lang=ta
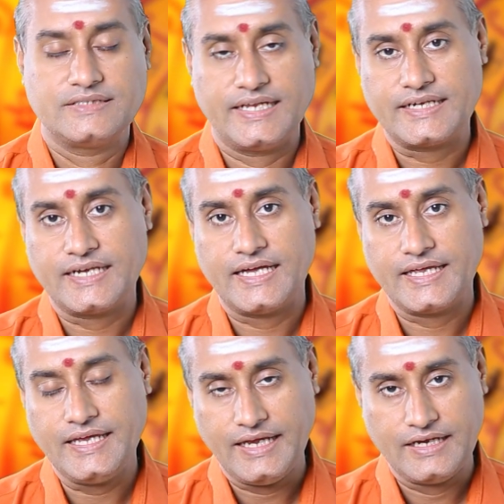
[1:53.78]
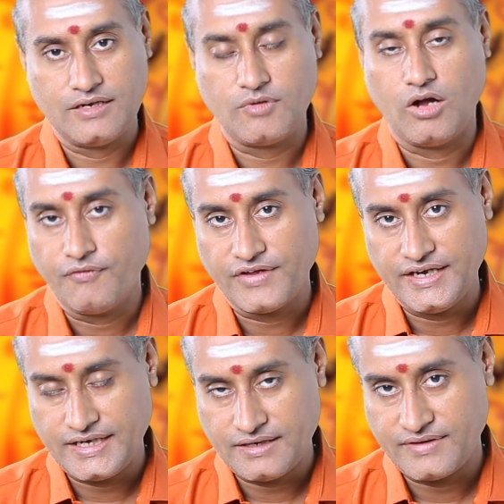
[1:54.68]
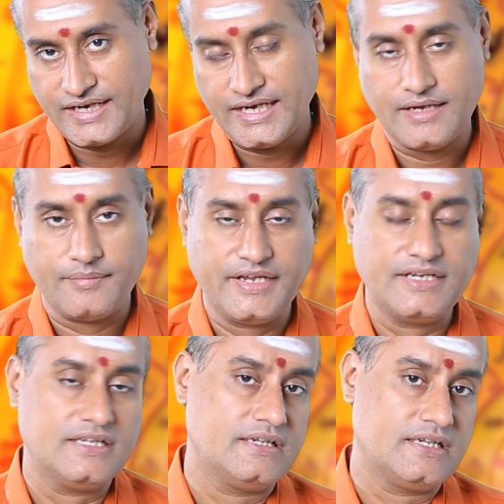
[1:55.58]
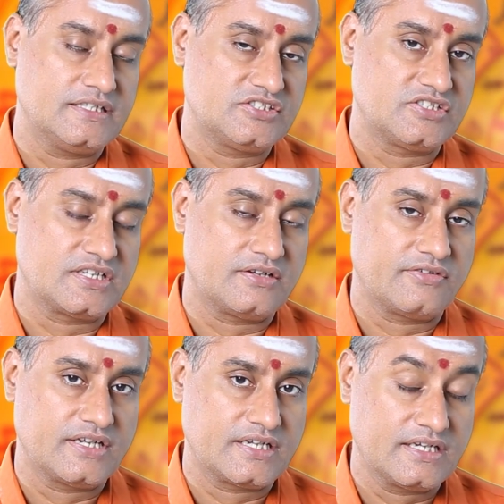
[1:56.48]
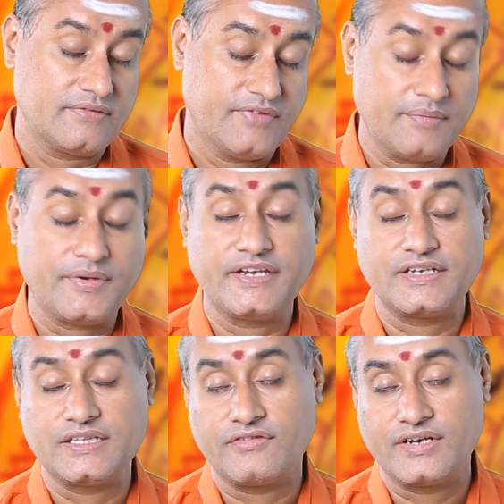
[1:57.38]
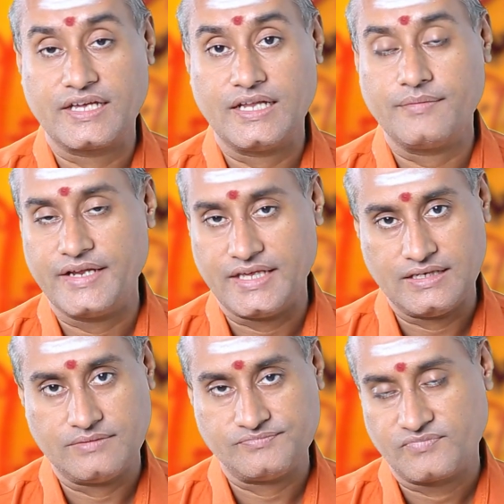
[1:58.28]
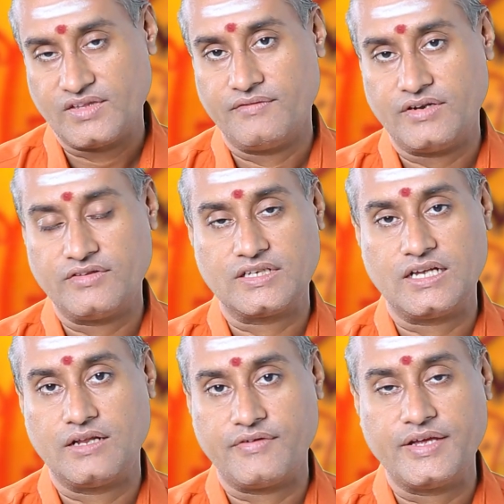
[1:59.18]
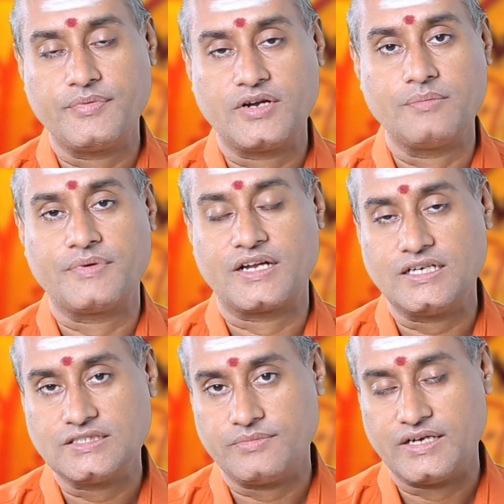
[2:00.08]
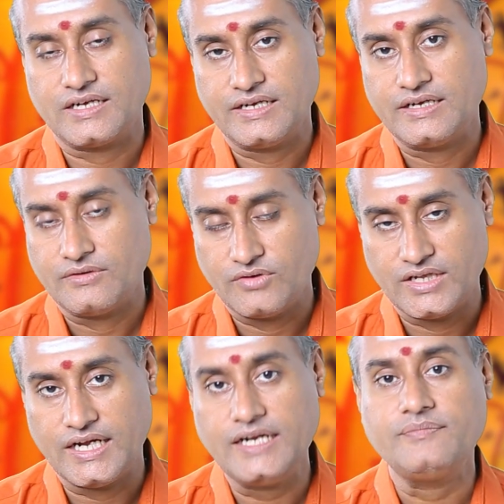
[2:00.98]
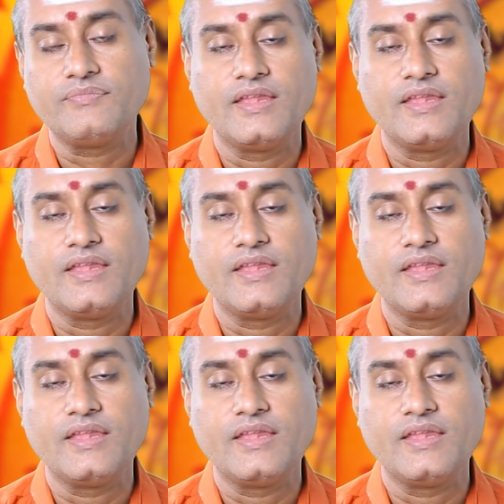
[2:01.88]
செலக்ட் ஆகி இன்னும் ஆஃபர் லெட்டர் வரல அப்படின்னு நினச்சிட்டு இருக்கிறவங்களுக்கு வெயிட் பண்ணிகிட்டு இருந்தவங்களுக்கெல்லாம் இன்றைக்கி வருவதற்கான வாய்ப்புகள் பிரகாசமாக உள்ள நாள்